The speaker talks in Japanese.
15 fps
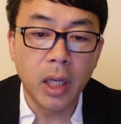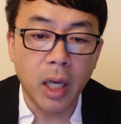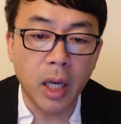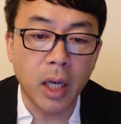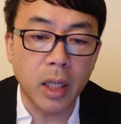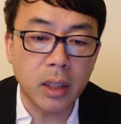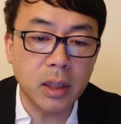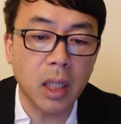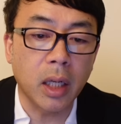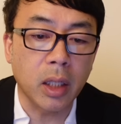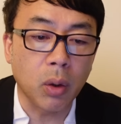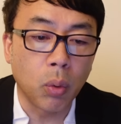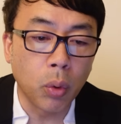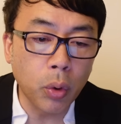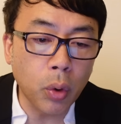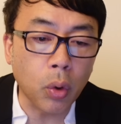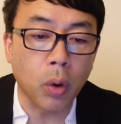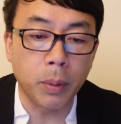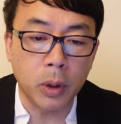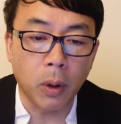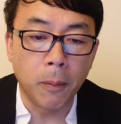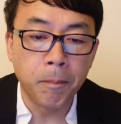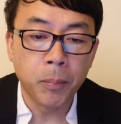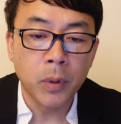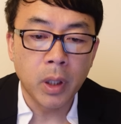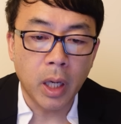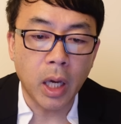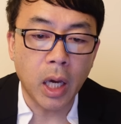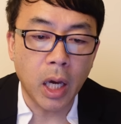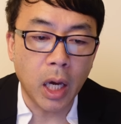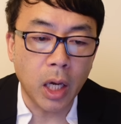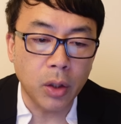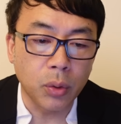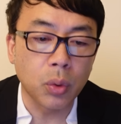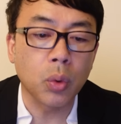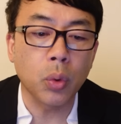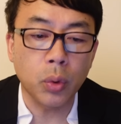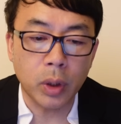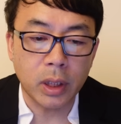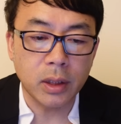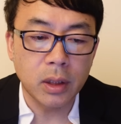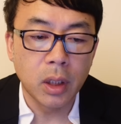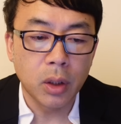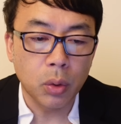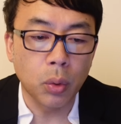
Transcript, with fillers: えー、スターリン大喜びと、えー、いうことです。